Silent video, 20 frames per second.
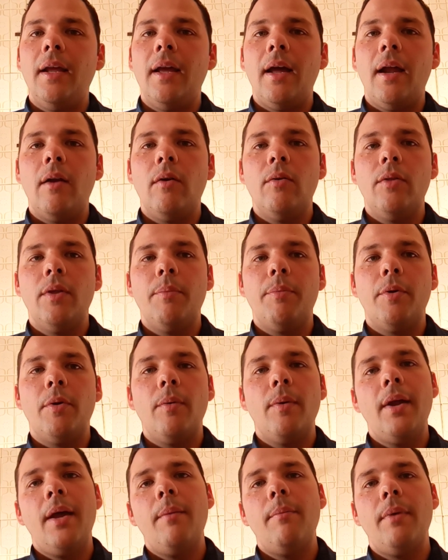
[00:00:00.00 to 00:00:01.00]
es algo de
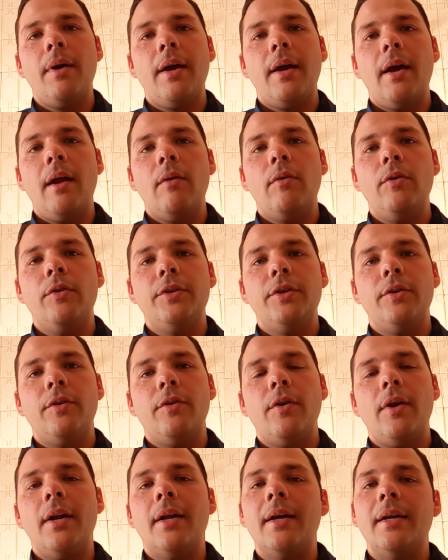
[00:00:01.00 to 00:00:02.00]
problema, es algo donde no
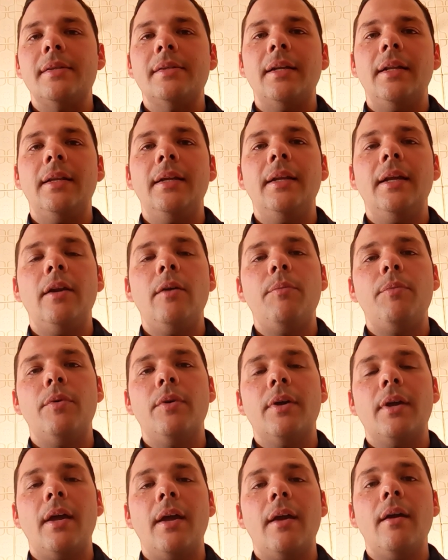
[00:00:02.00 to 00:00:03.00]
nos alcanza el dinero,
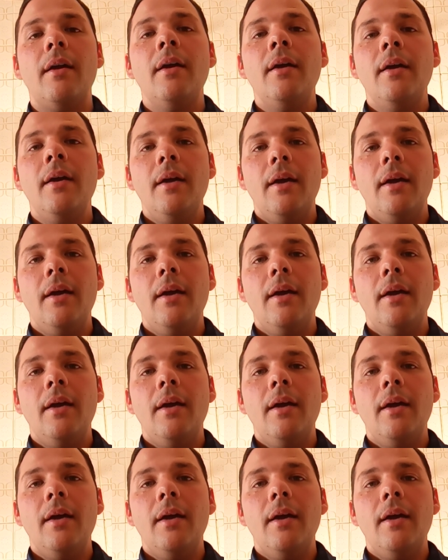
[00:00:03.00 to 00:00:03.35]
porque